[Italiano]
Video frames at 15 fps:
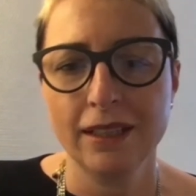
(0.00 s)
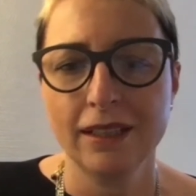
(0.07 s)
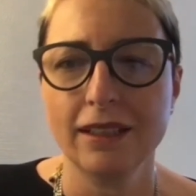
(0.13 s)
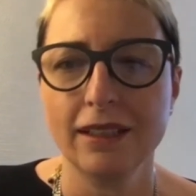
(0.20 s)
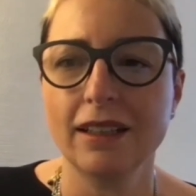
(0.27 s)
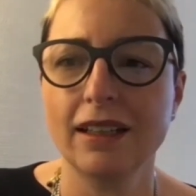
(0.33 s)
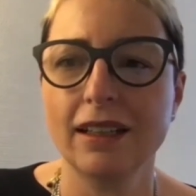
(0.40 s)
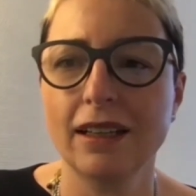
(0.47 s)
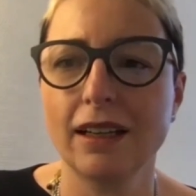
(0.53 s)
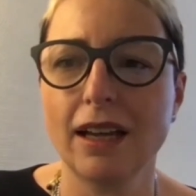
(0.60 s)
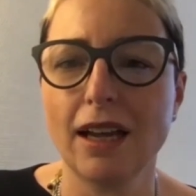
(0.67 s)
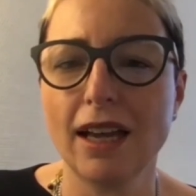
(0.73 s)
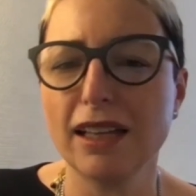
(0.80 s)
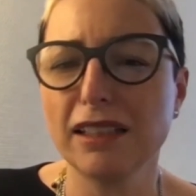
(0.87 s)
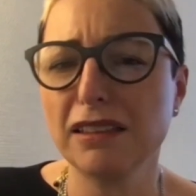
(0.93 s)
eh,
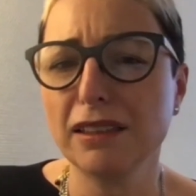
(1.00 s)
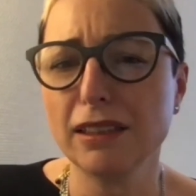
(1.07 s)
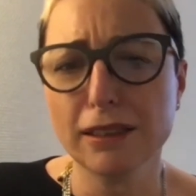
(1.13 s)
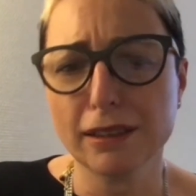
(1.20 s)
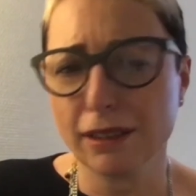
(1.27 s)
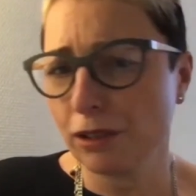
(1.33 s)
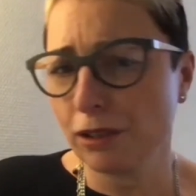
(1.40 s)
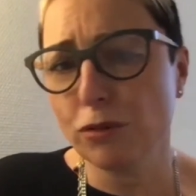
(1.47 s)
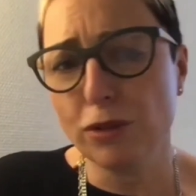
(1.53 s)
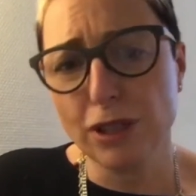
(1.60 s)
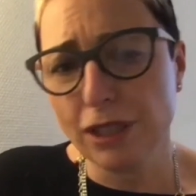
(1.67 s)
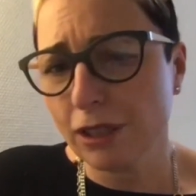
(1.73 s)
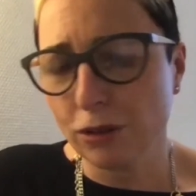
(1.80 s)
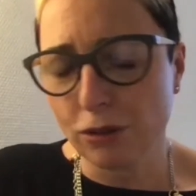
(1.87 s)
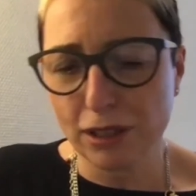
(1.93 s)
è di, credo
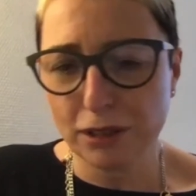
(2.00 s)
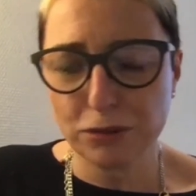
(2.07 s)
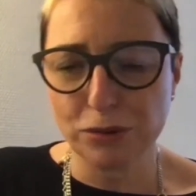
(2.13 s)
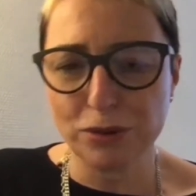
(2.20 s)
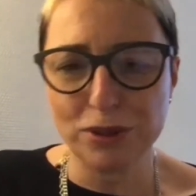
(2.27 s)
ieri o l'altro